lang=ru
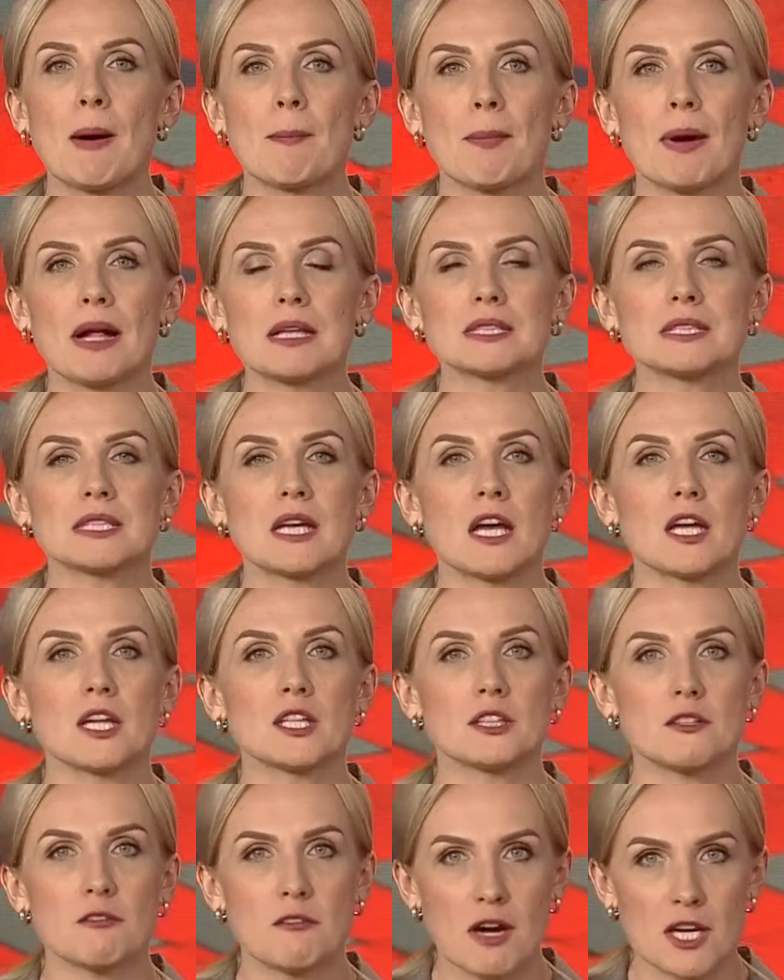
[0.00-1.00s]
Попался
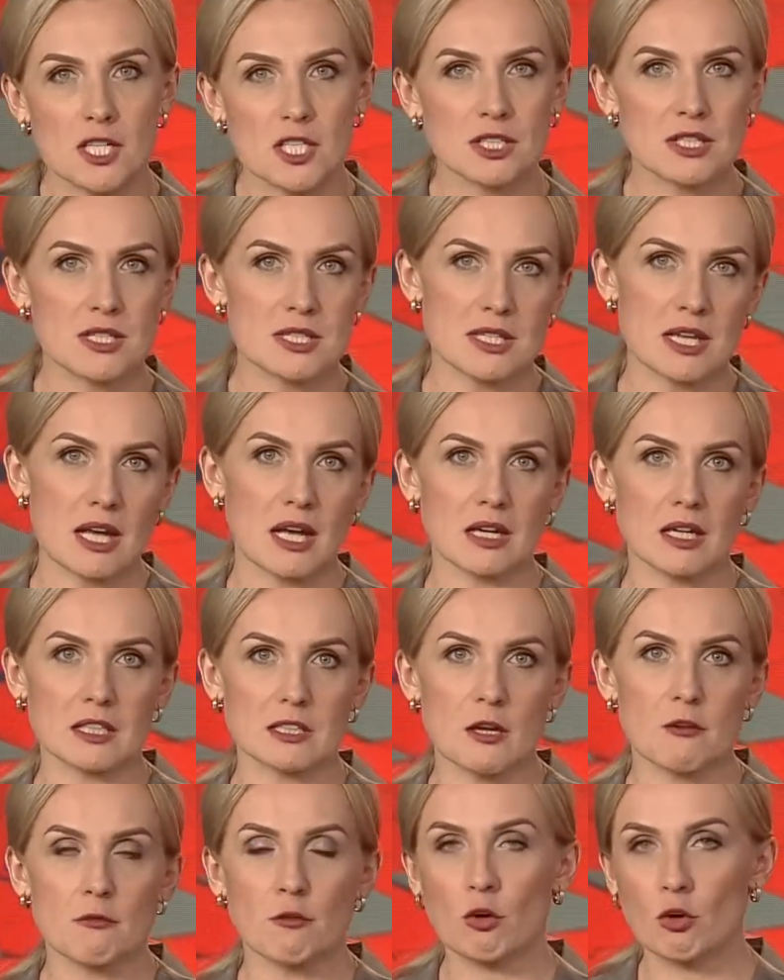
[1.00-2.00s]
дважды за
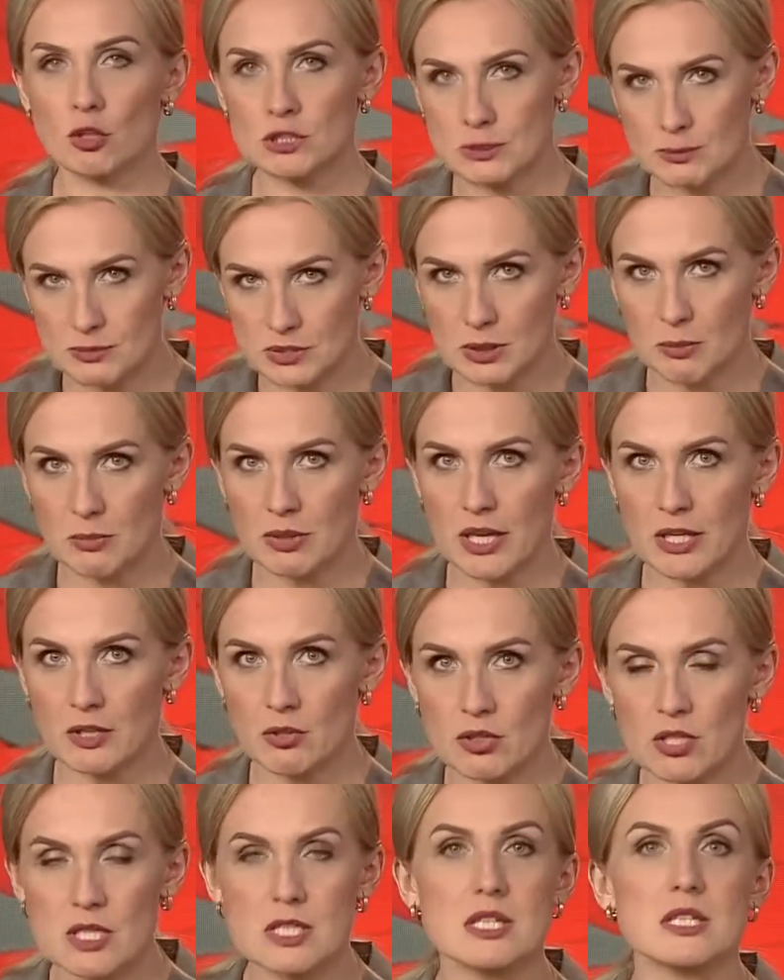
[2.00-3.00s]
год. В Хотимском
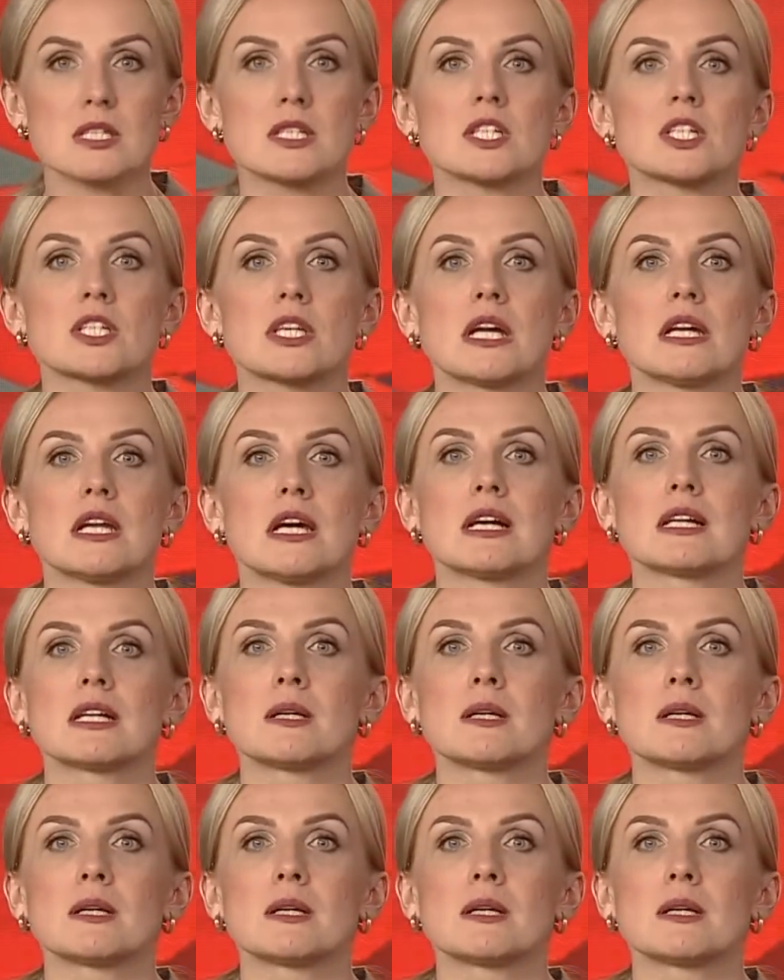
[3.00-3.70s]
районе задержали